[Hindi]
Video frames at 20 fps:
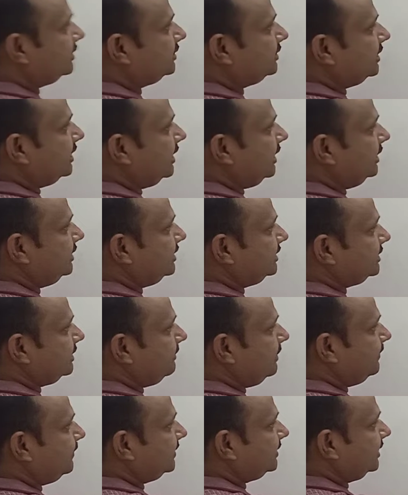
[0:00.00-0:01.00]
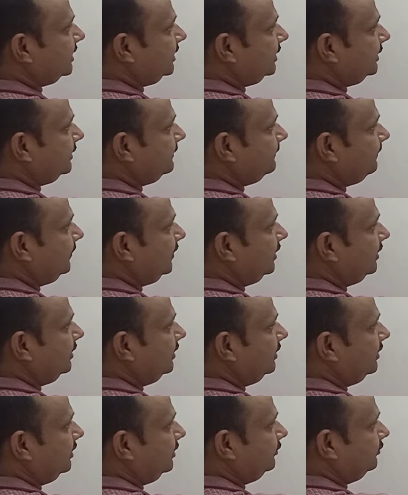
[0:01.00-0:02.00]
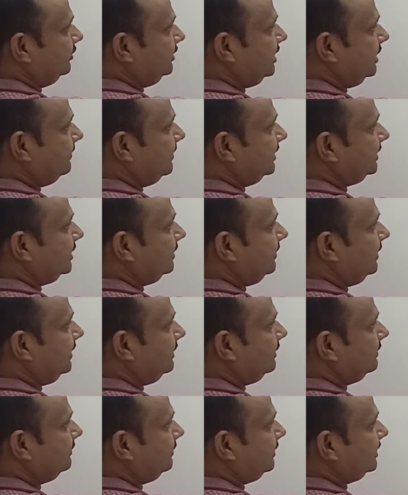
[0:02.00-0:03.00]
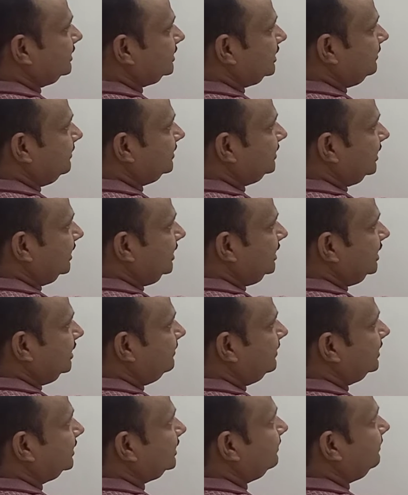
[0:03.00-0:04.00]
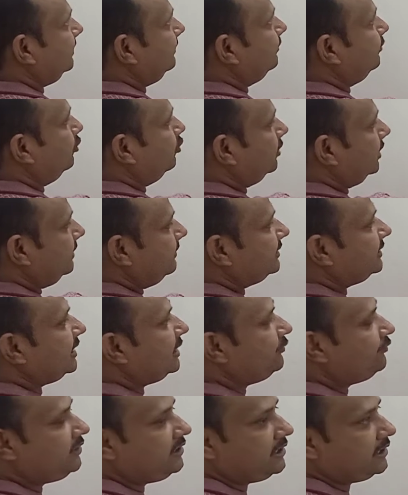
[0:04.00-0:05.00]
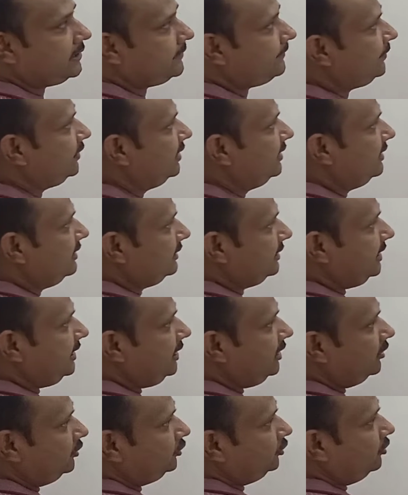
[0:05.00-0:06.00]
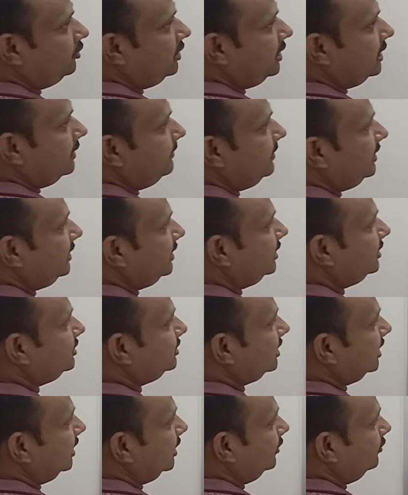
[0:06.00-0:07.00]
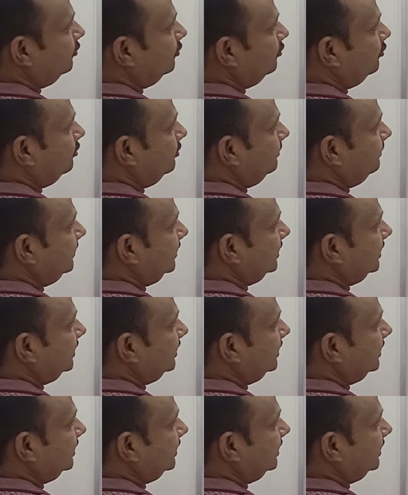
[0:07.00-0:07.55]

करता है जैसा हमें पता है तो ये बात हमें किसने बताई ये बात हमें बोर ने बताई हुई है कि इलेक्ट्रॉन नाभिक के चारों ओर